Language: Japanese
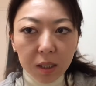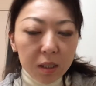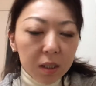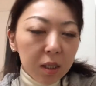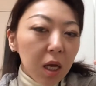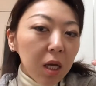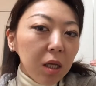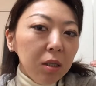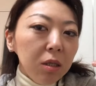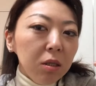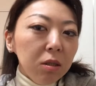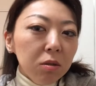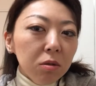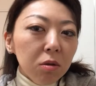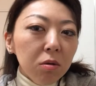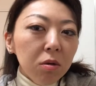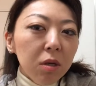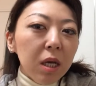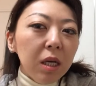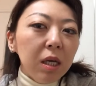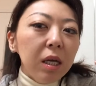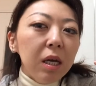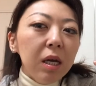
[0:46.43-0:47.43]
参入
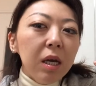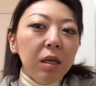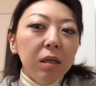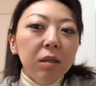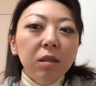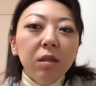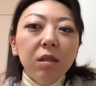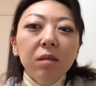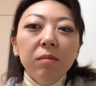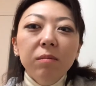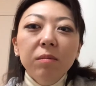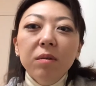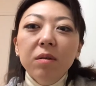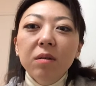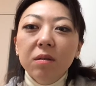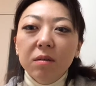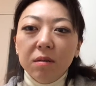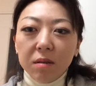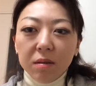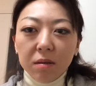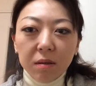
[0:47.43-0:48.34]
障壁が低い分、